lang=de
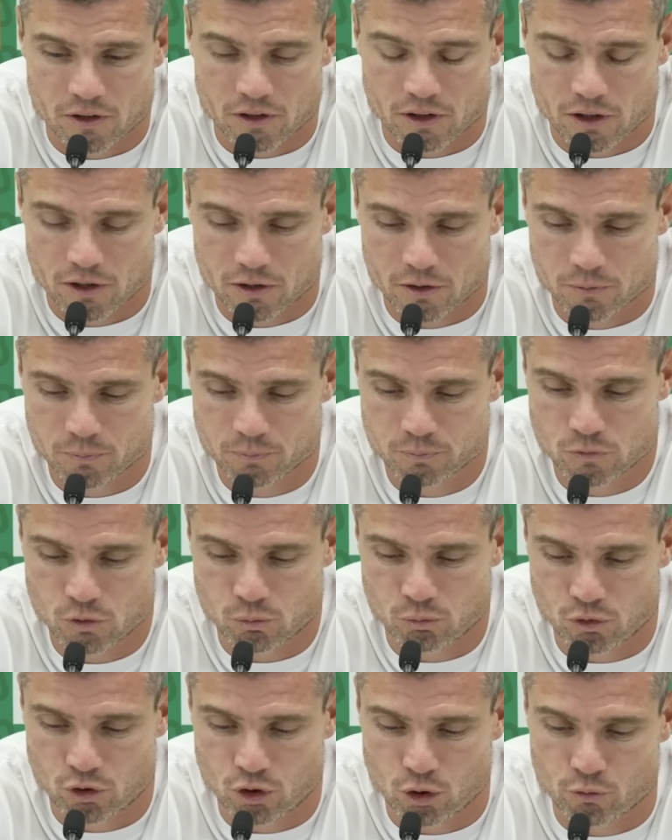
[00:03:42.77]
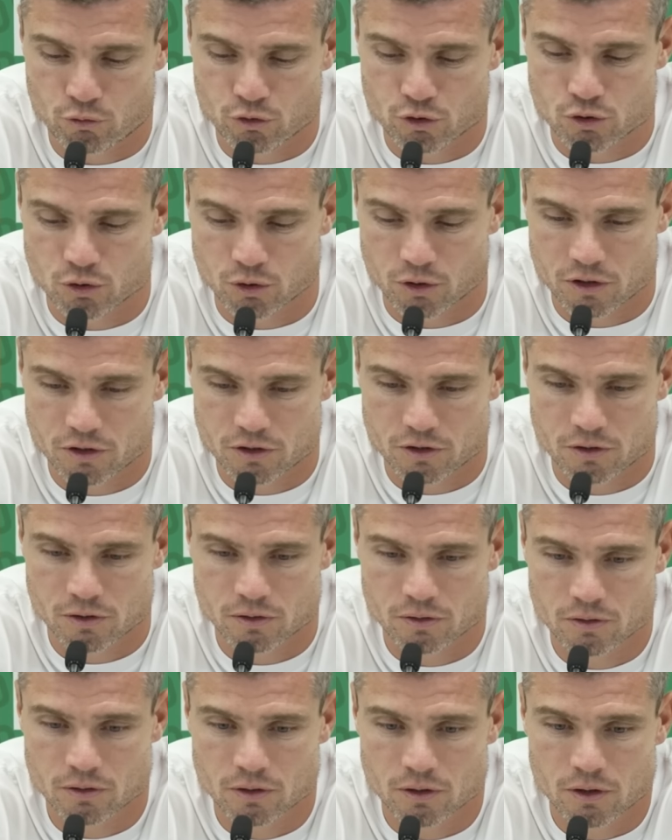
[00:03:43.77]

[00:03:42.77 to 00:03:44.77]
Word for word: Tage, um die Köpfe zu richten.